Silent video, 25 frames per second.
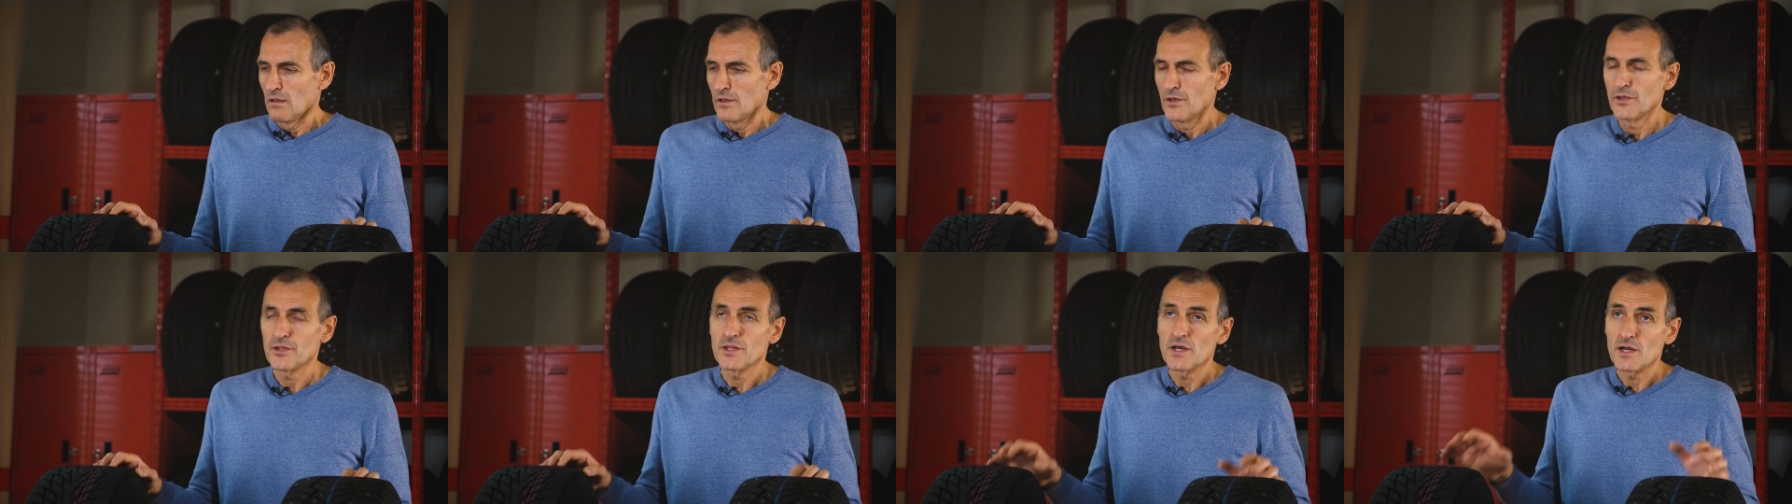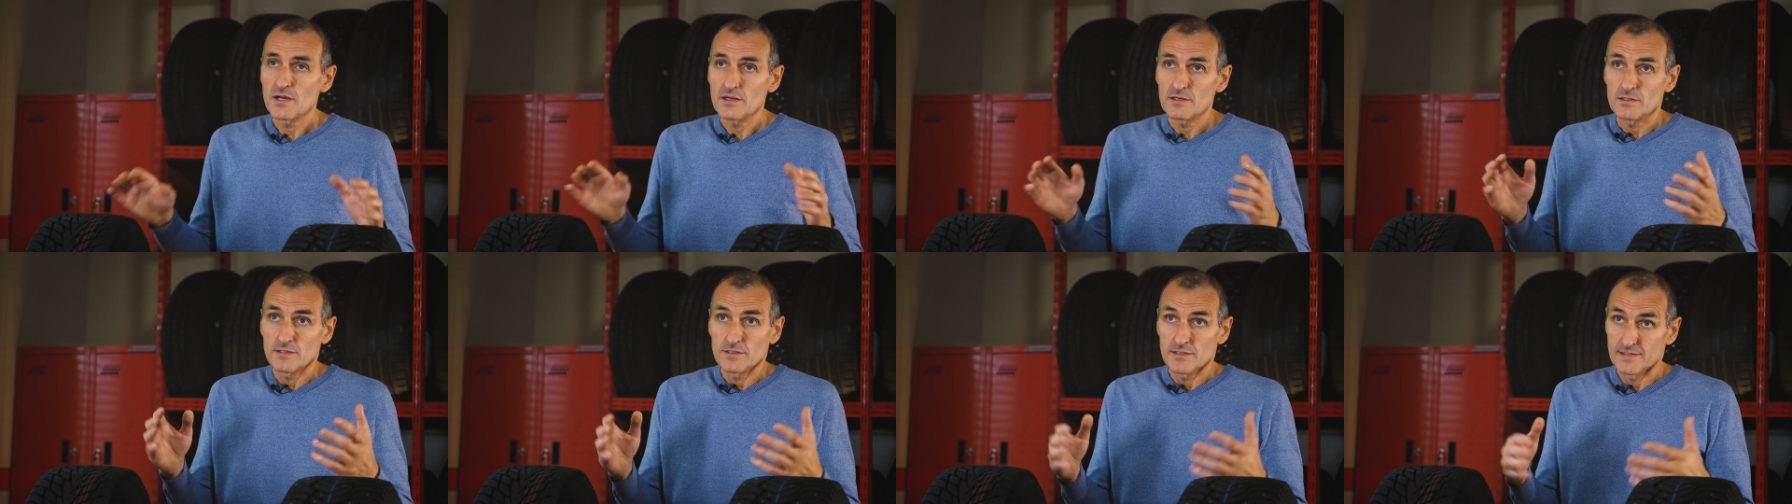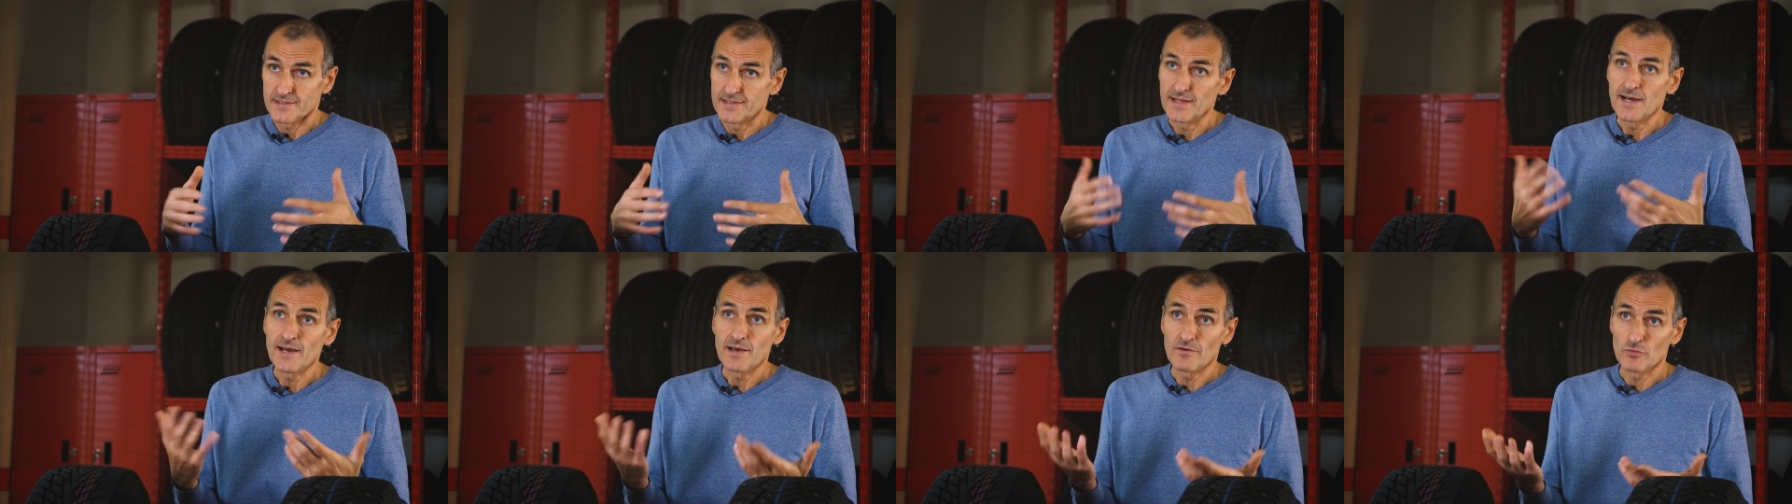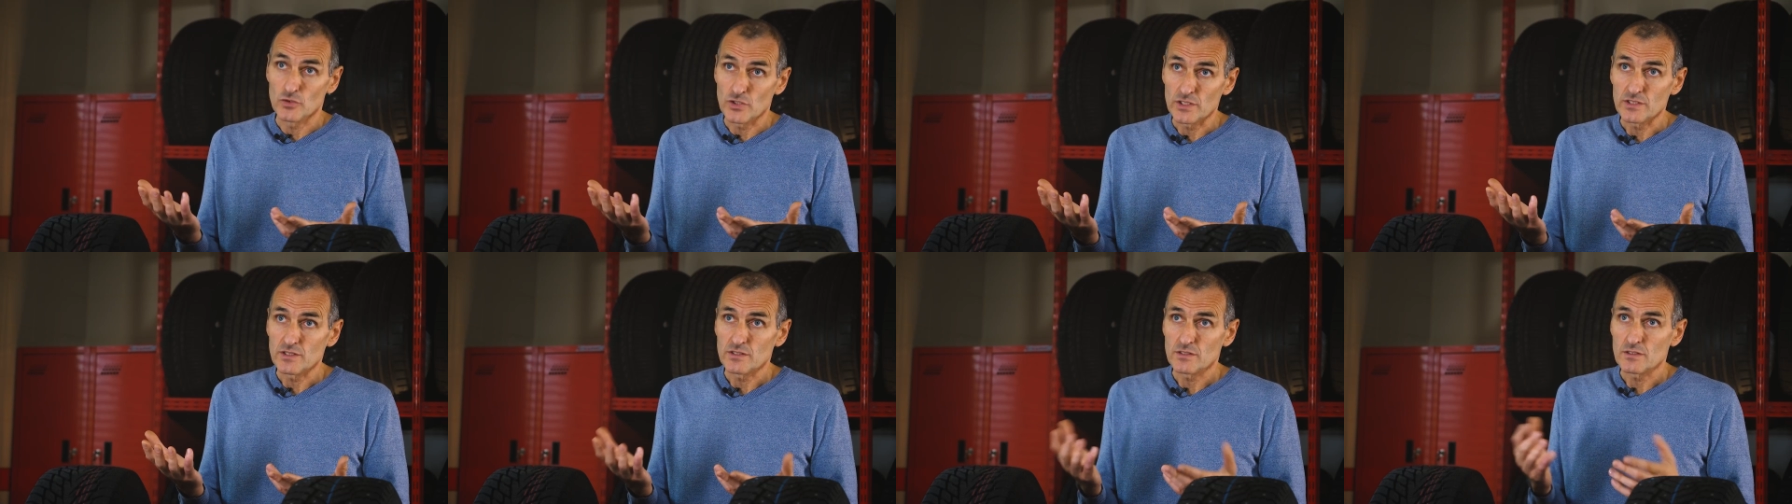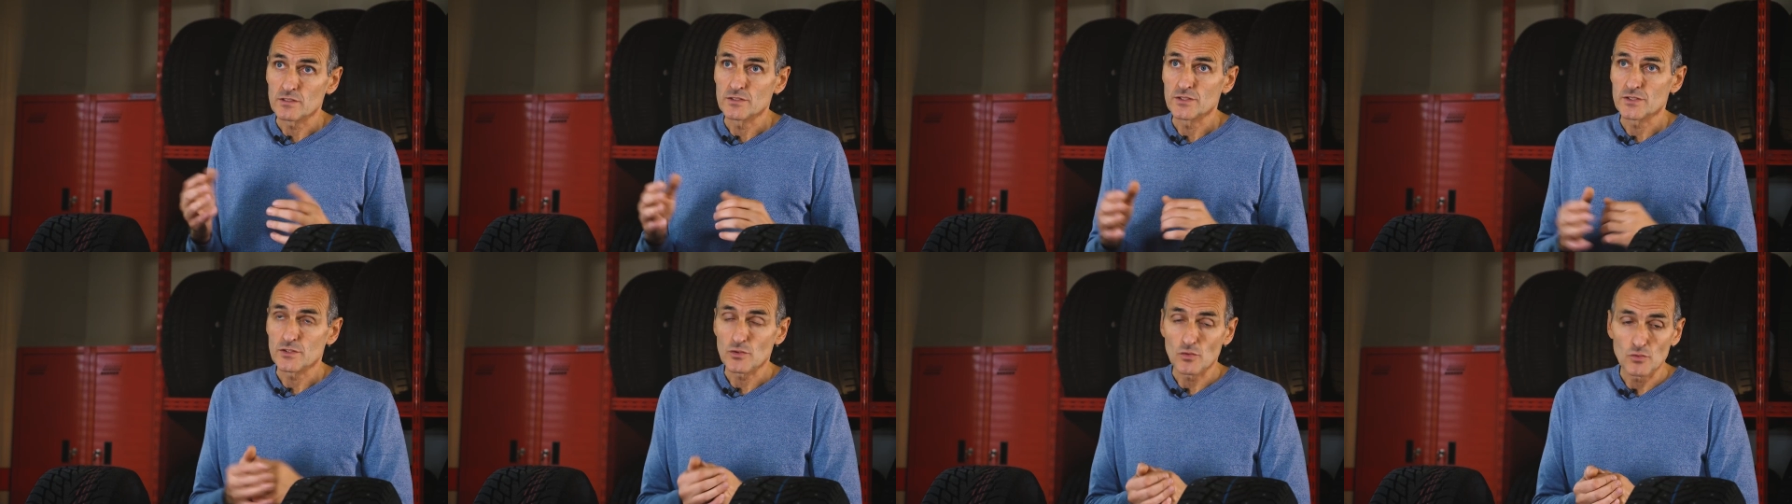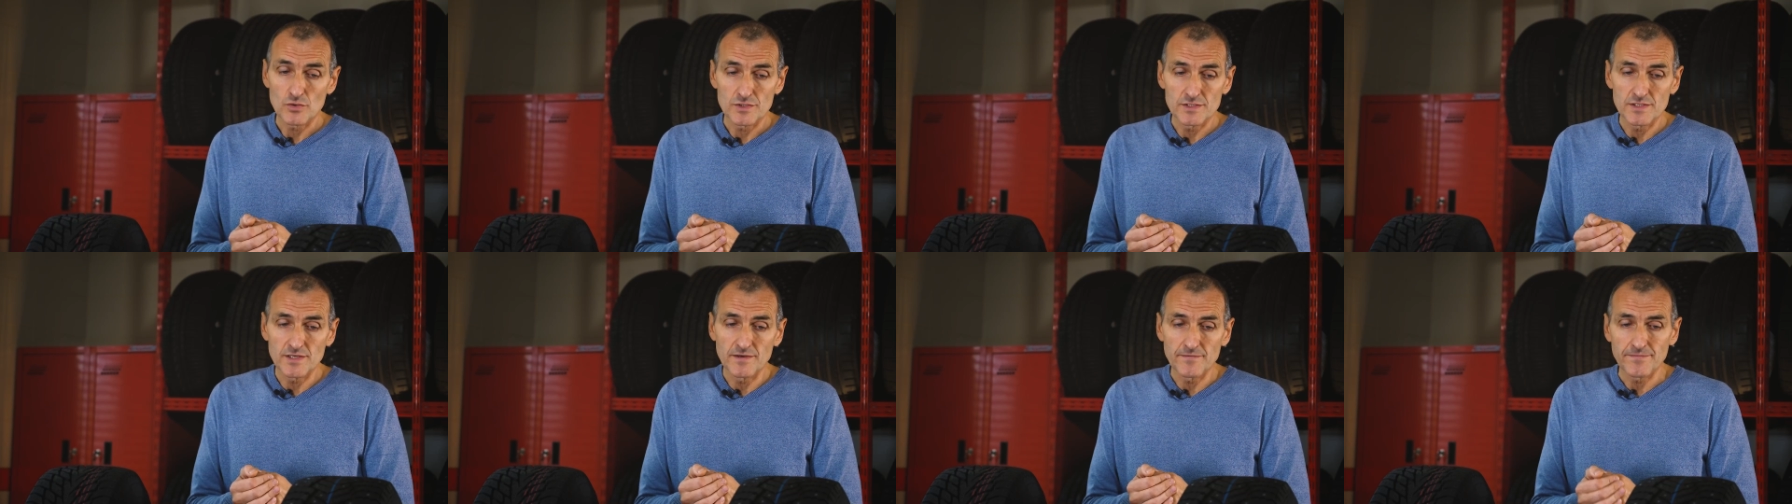Итак, зная вот этот
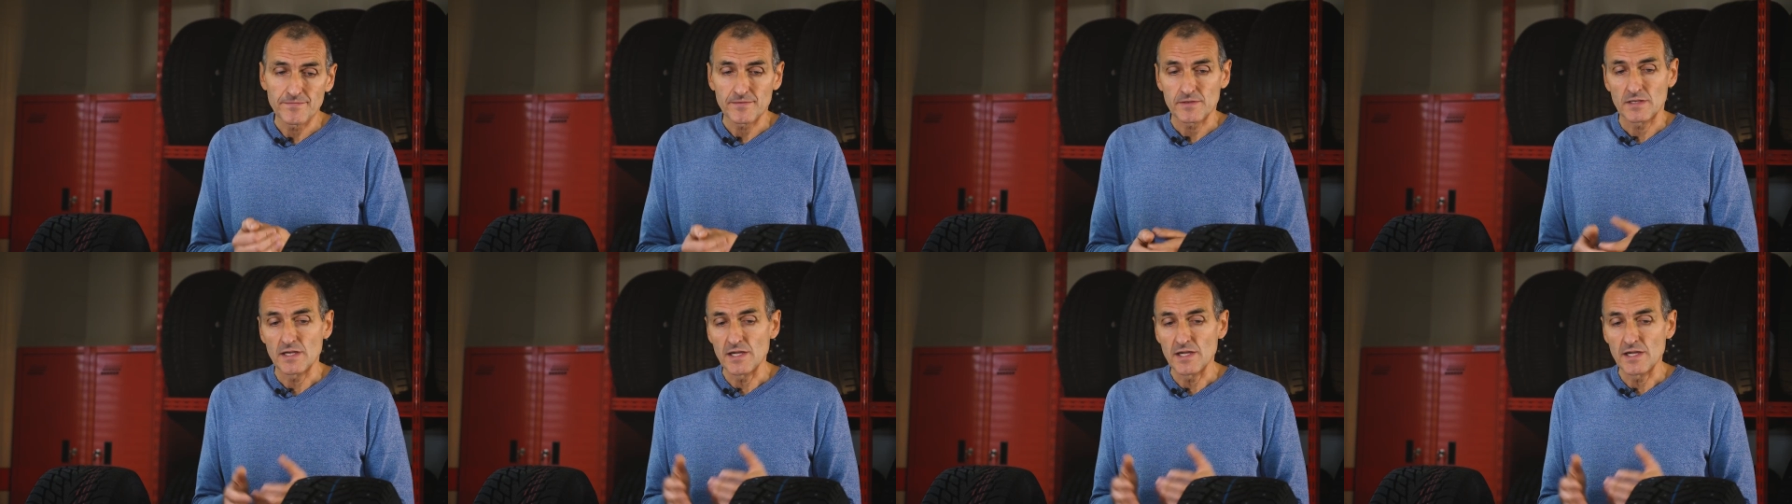конструктив,